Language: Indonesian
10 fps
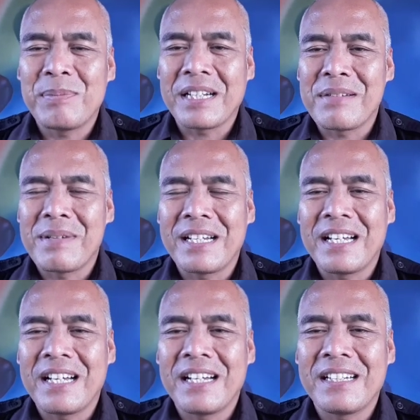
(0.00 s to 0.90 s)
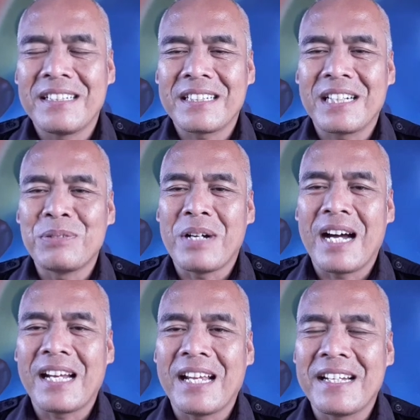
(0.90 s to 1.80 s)
bagaimana
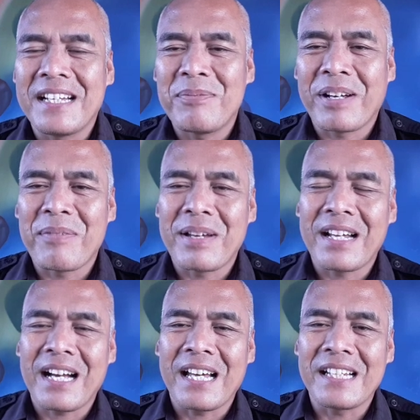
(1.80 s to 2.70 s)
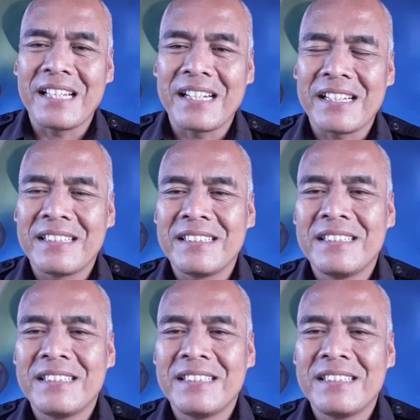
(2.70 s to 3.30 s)
keuangan Anda, bagaimana karir,